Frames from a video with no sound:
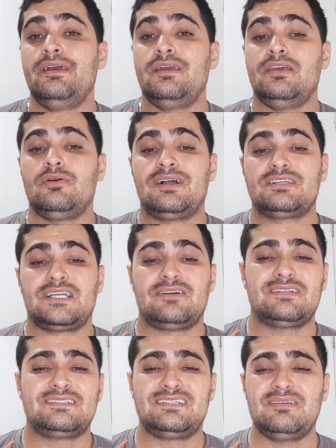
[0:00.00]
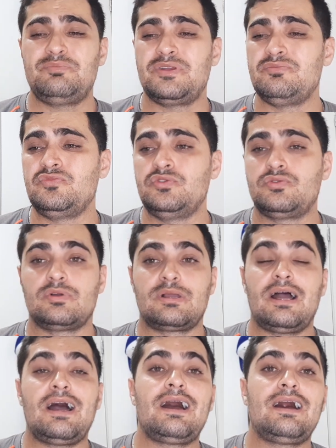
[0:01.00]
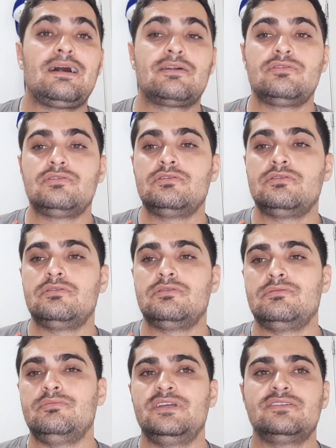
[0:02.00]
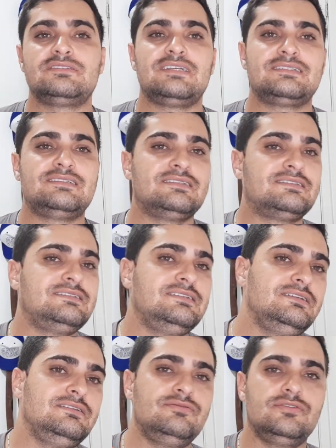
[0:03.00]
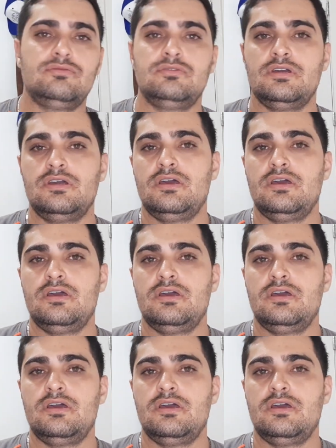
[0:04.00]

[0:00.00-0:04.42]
e eu achava sempre muito caro, menos acessível.